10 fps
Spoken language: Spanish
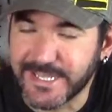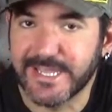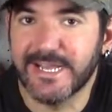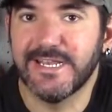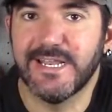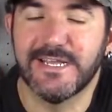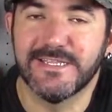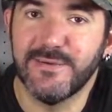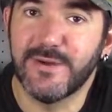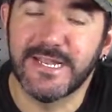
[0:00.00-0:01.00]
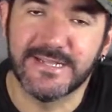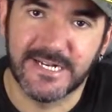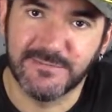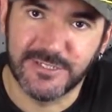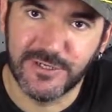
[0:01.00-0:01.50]
que llevan la
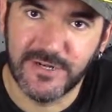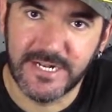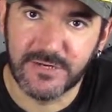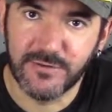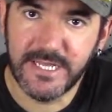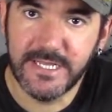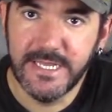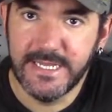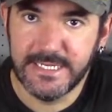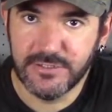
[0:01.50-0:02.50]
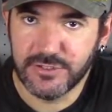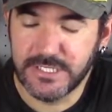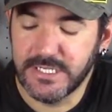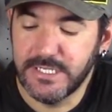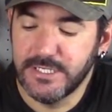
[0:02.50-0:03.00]
transmisión a la rueda, eso
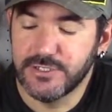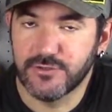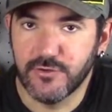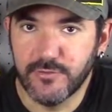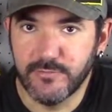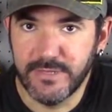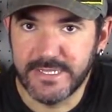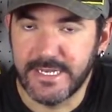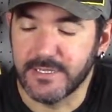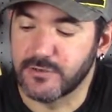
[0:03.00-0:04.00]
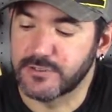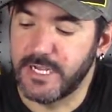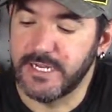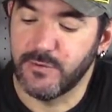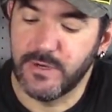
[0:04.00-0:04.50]
sí, son metálicos,
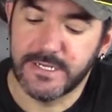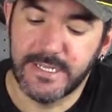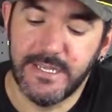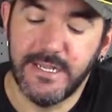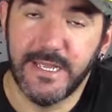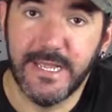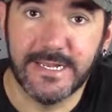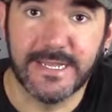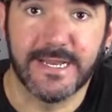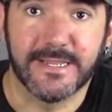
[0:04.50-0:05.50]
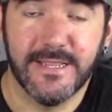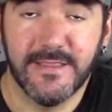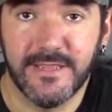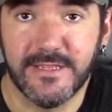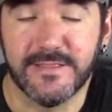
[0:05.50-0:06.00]
al igual que el
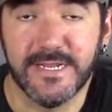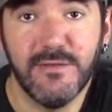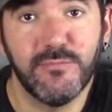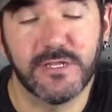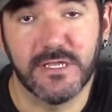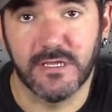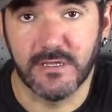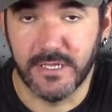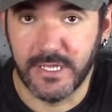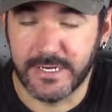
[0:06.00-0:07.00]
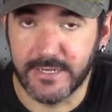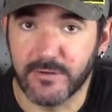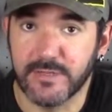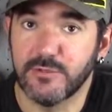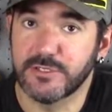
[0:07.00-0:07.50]
cardán central, porque eh,
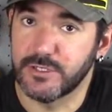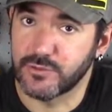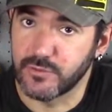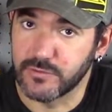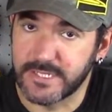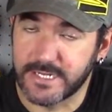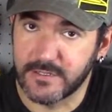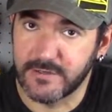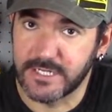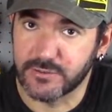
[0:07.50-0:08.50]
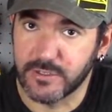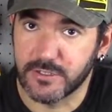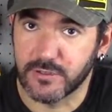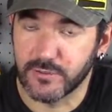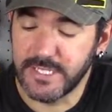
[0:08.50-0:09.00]
recordemos que es un tracción a las
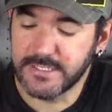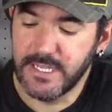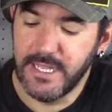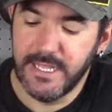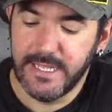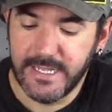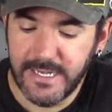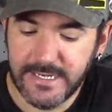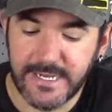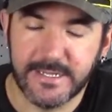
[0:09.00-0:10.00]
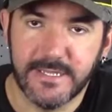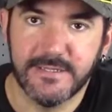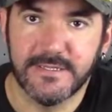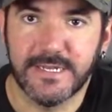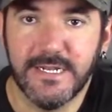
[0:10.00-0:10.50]
cuatro ruedas, el
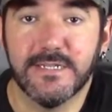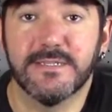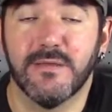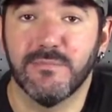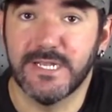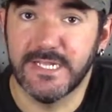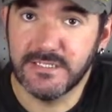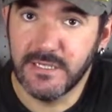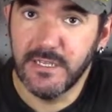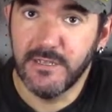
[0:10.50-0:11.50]
cardán central también es